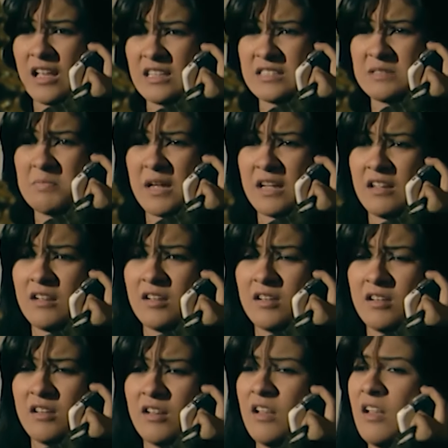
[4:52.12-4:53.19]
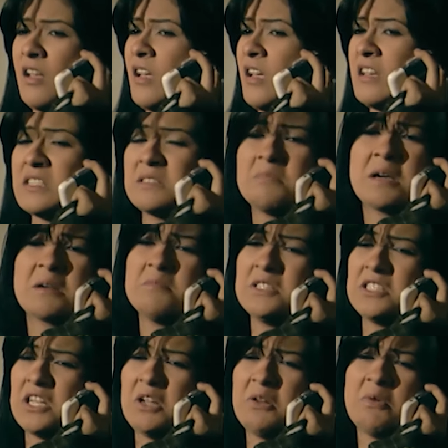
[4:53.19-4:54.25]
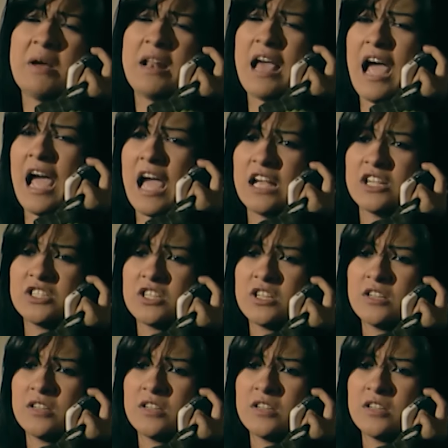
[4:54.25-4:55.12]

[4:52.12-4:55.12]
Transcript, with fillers: اسمك اسمك مش حلو ولا حاجة